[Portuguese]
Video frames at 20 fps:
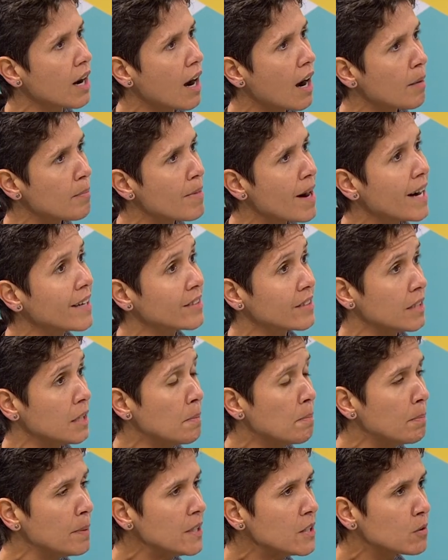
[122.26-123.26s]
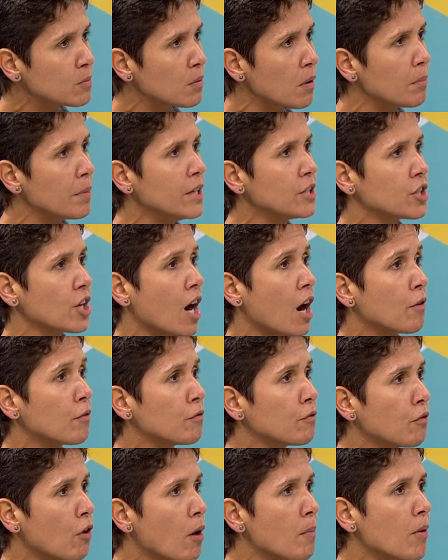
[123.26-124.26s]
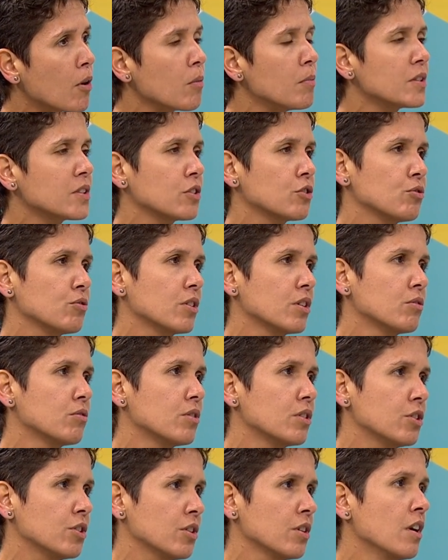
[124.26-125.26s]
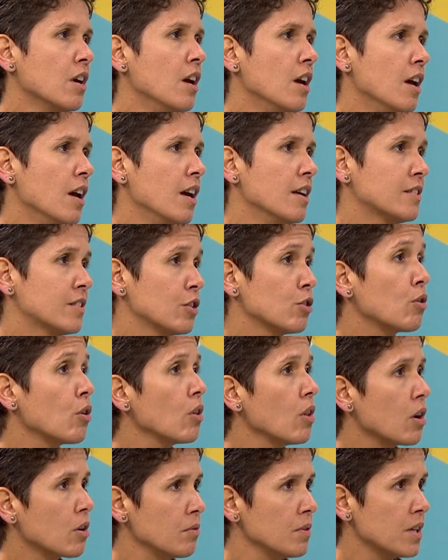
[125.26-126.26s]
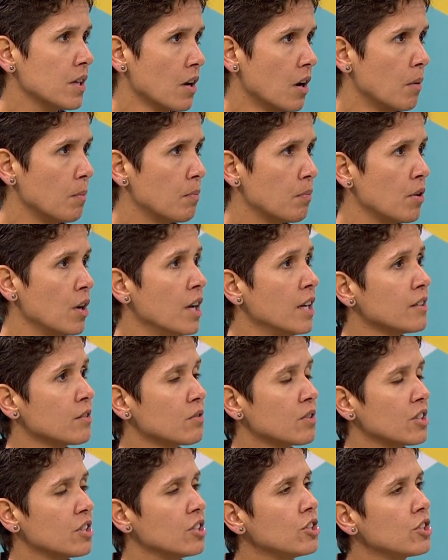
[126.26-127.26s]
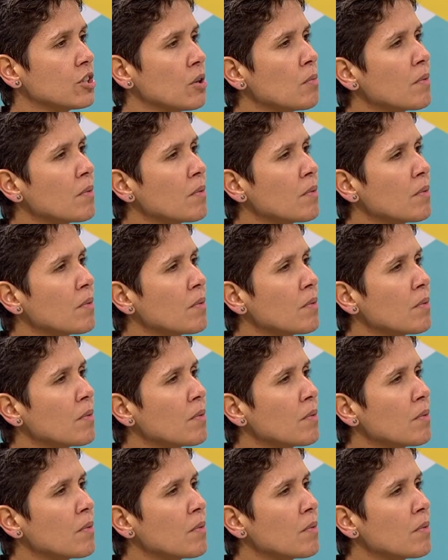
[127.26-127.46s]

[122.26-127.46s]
a base e principalmente a forma como essas jogadoras se colocam em campo. Então, se a gente tem um